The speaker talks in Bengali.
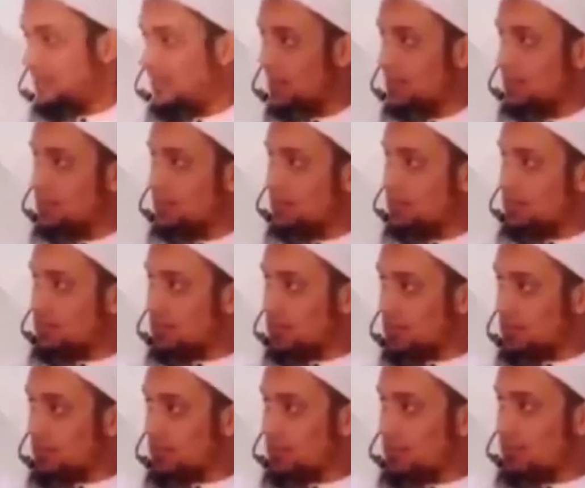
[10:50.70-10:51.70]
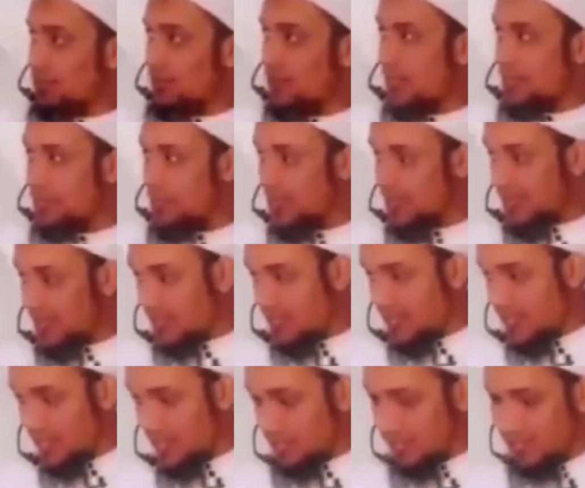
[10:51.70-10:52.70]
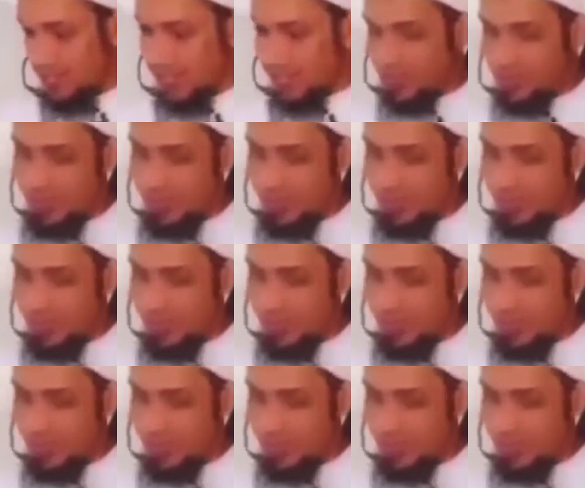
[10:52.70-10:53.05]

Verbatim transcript: আবারও কোনো জড়বস্তুকে এক জায়গা থেকে আরেক জায়গায়